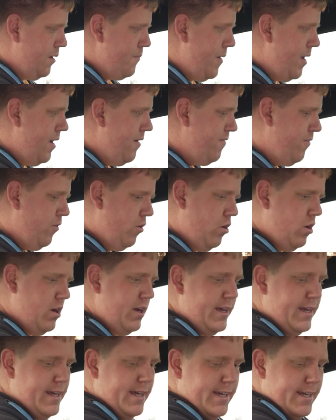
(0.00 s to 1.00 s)
im V
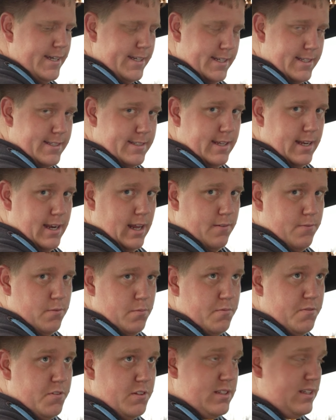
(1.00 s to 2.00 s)
des CLA
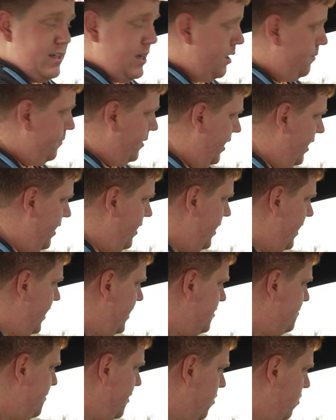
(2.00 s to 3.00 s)
45 AMG.
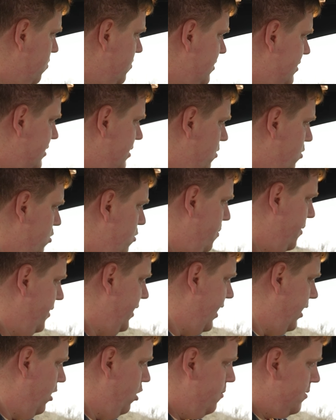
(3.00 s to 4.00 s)
Erstmal großes Lob
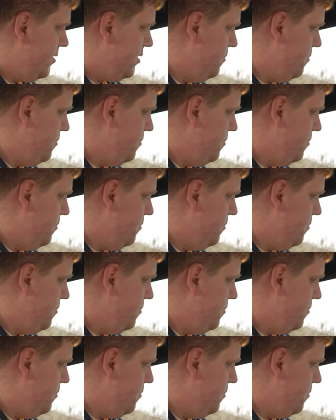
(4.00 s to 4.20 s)
gegenüber